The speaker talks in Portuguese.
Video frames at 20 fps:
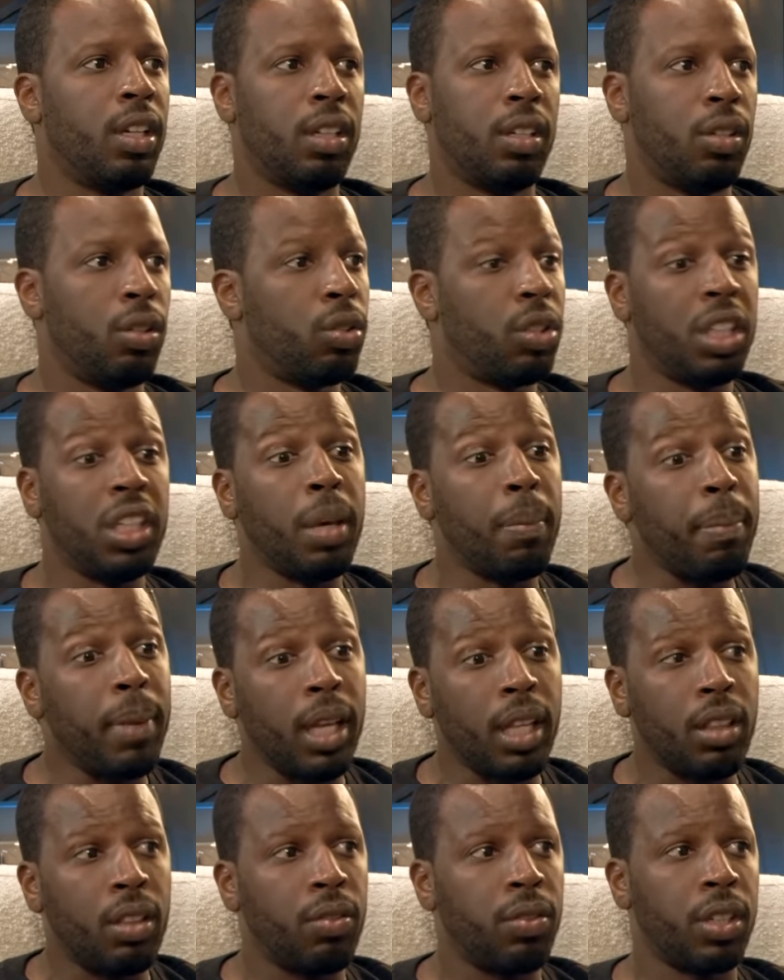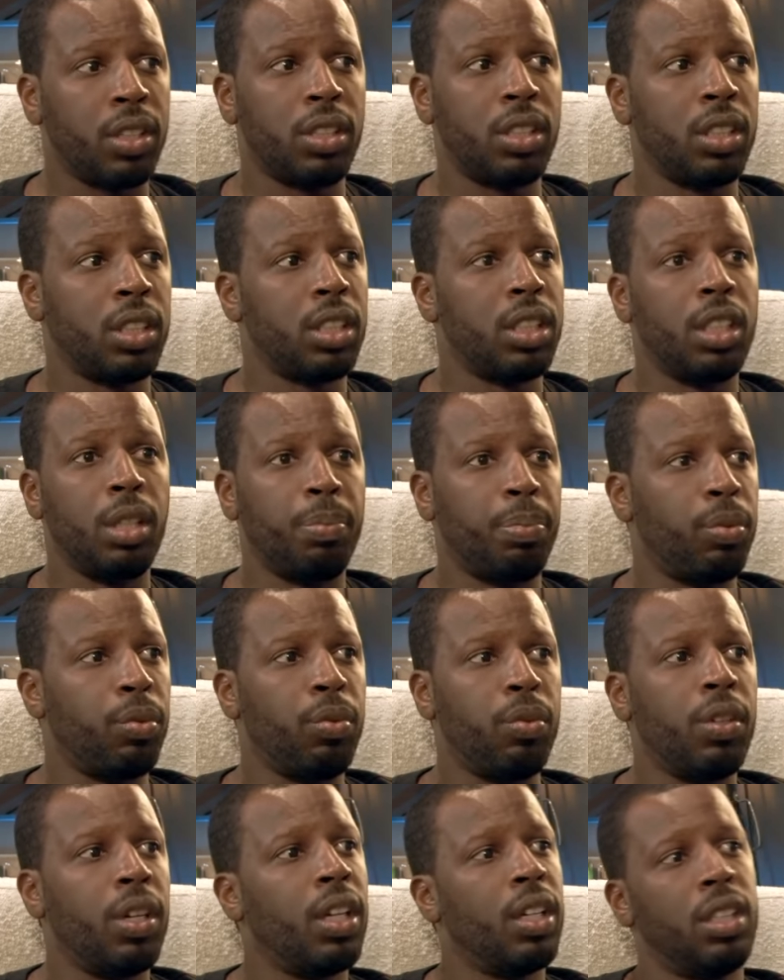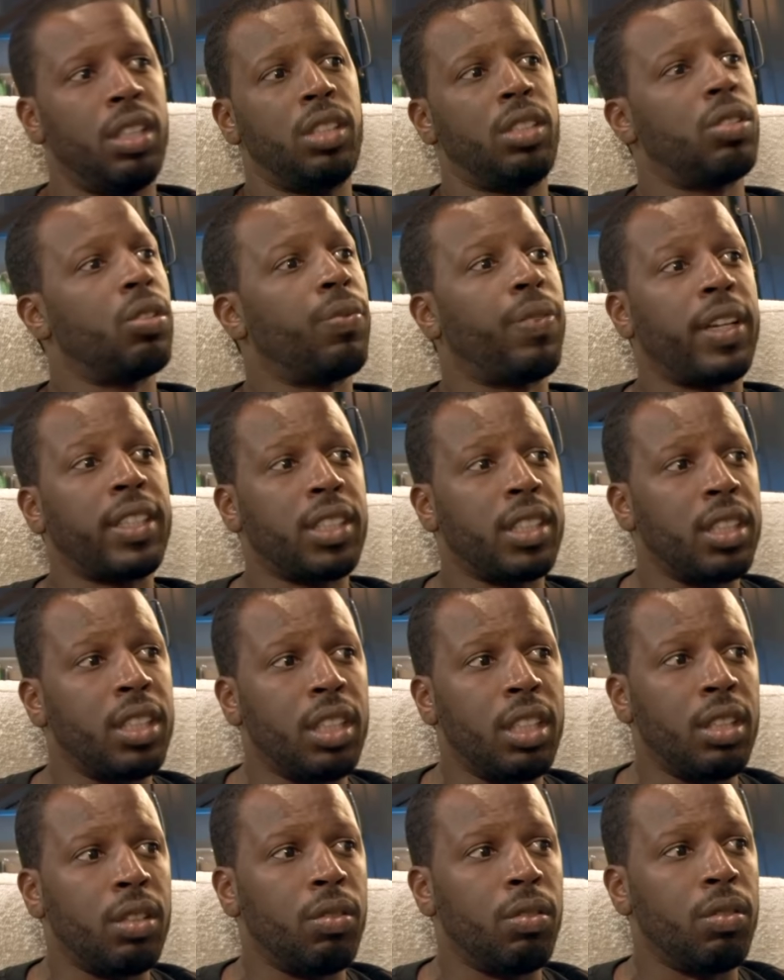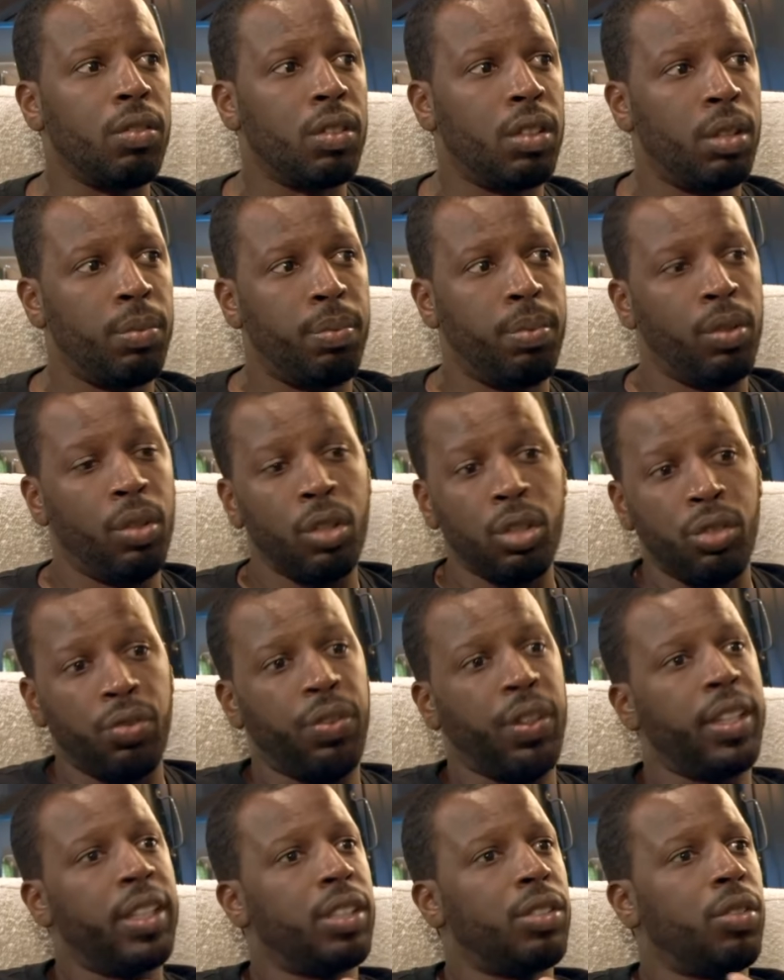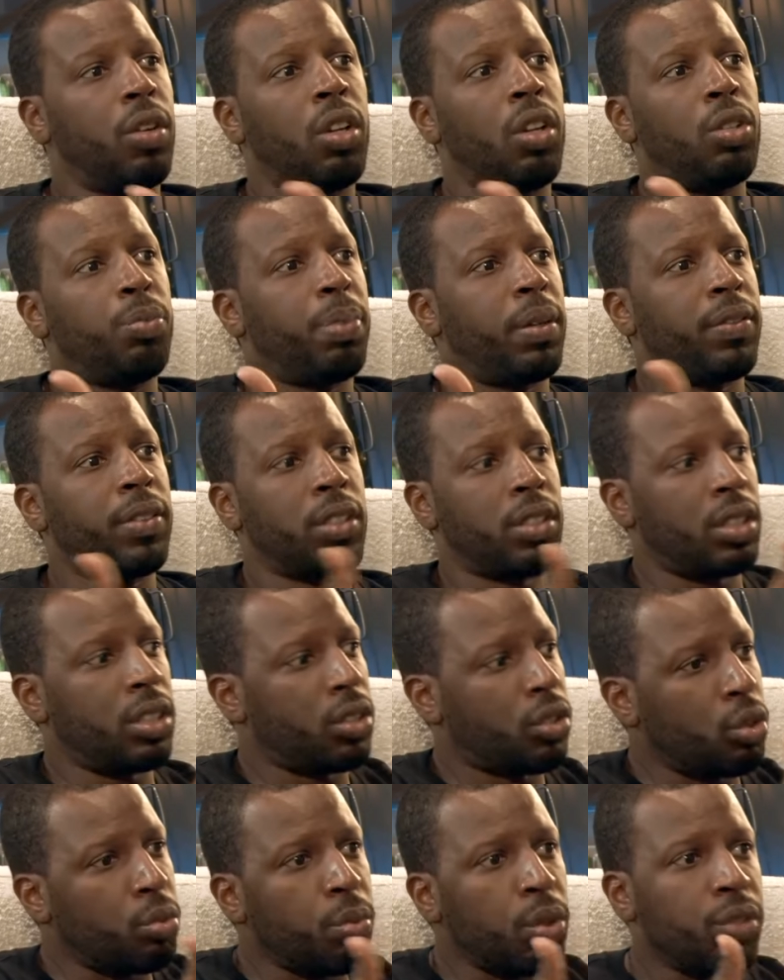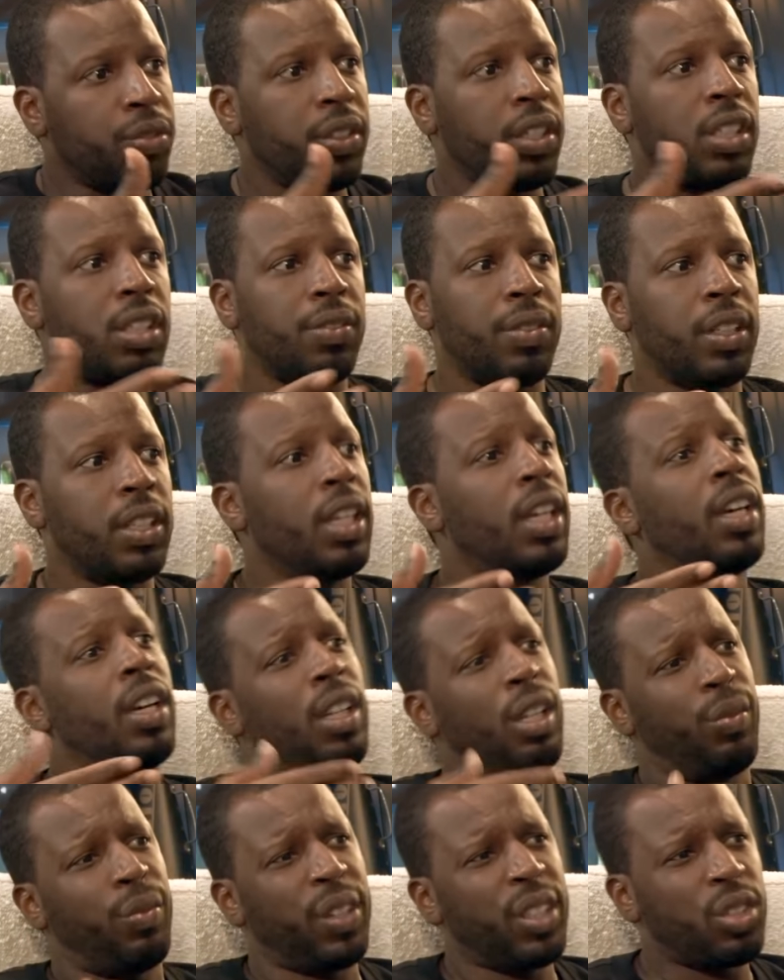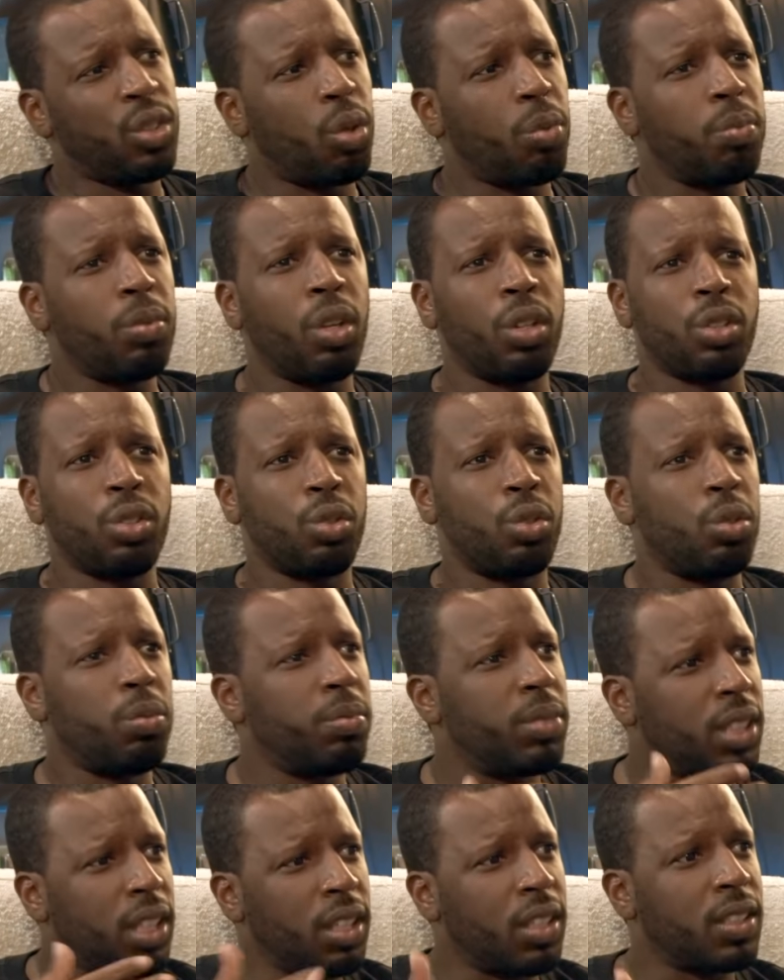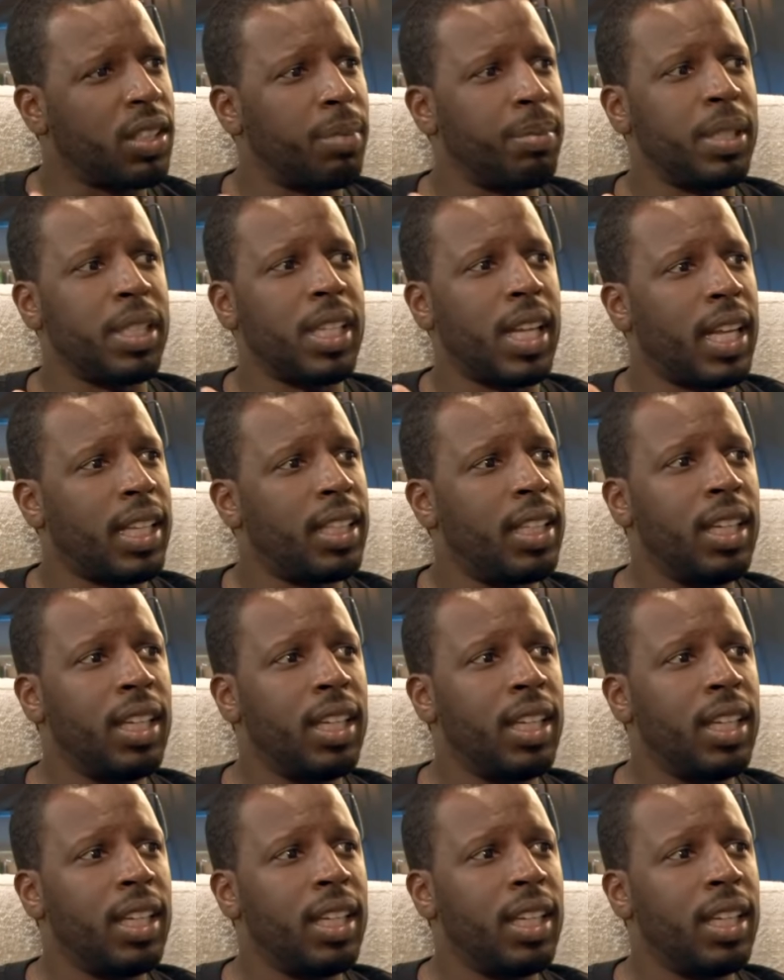Eu tinha medo de vocês, tipo, isso não faz sentido. Tipo, hoje vejo, olho para vocês com os meus filhos e vejo, e vejo como nós somos e a nossa amizade.